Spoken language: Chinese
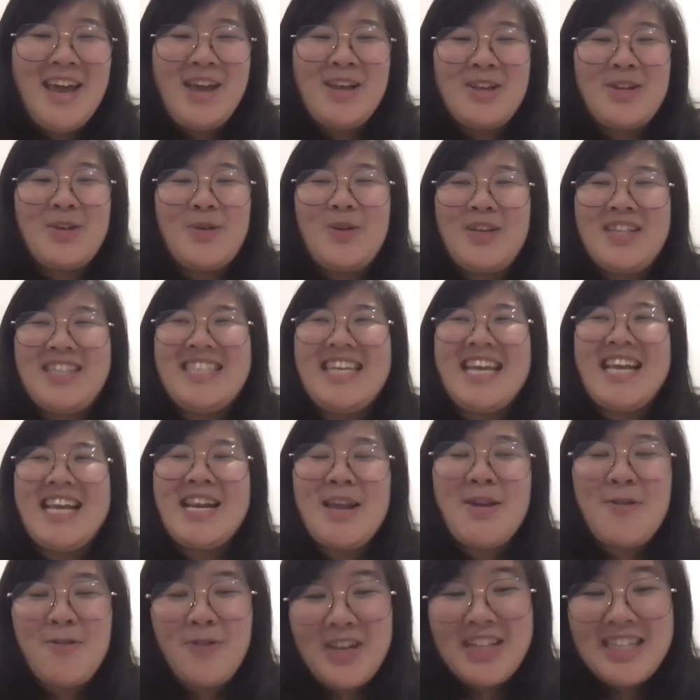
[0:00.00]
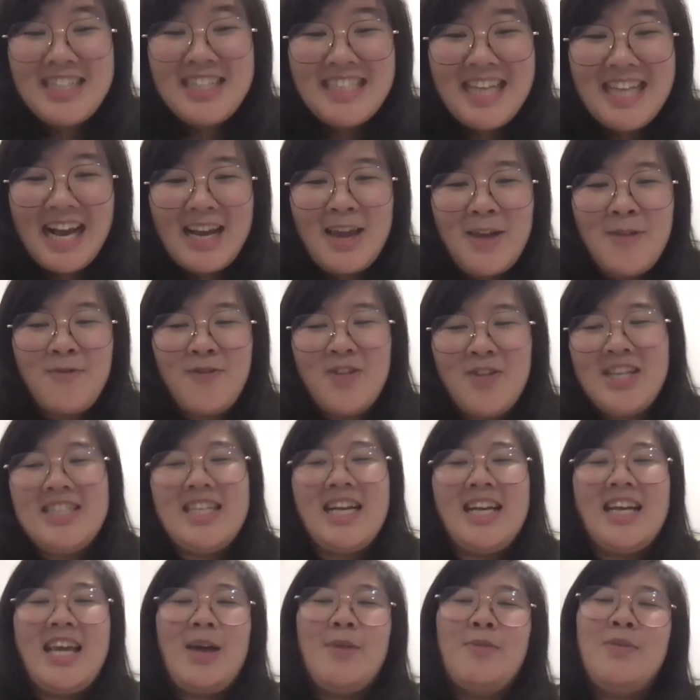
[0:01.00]
什么经历分享，可以分
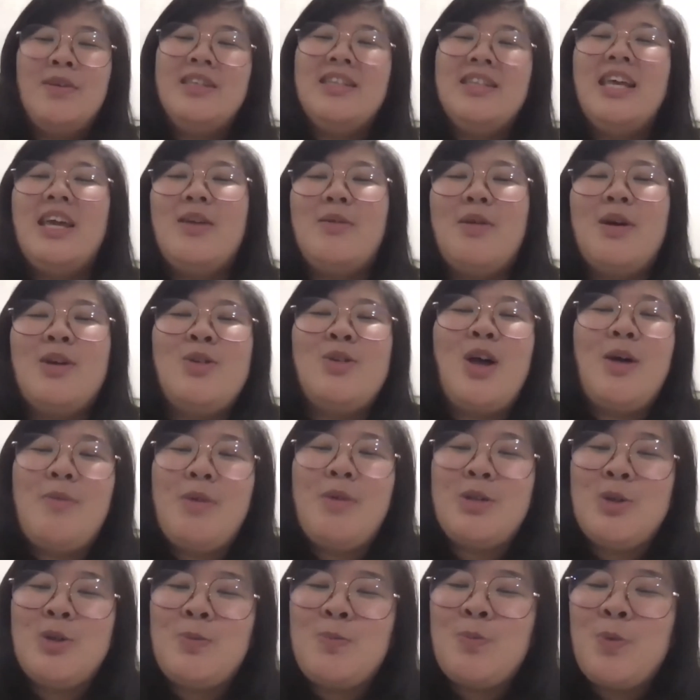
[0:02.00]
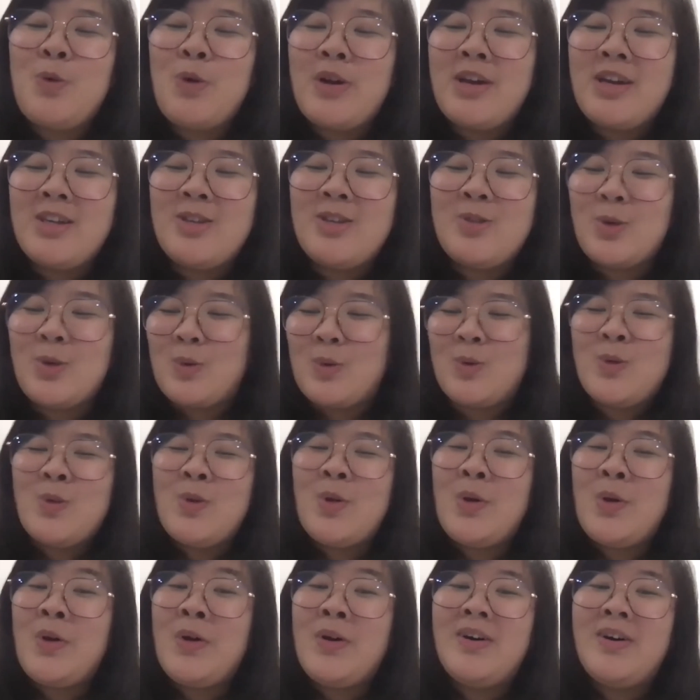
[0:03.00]
享给他们听吗？所以他们就不会走
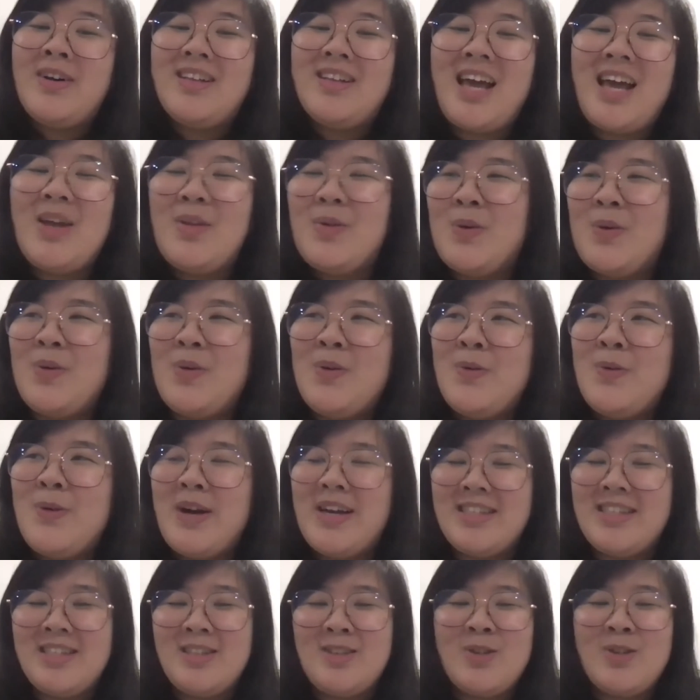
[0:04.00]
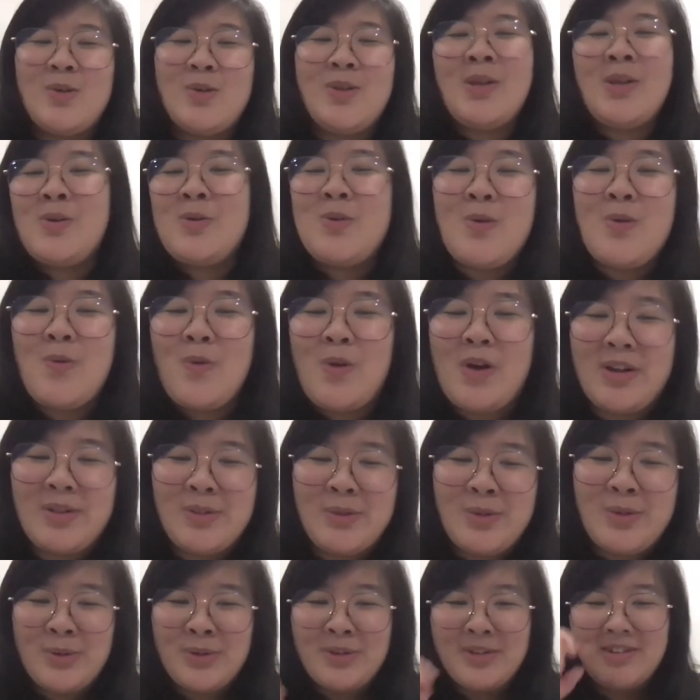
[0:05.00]
错太多路，还是走太多冤枉
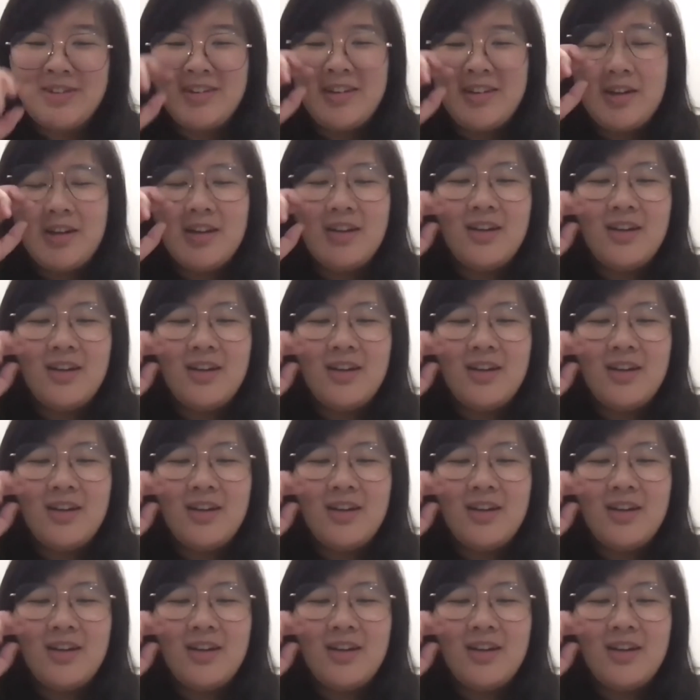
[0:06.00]
路？但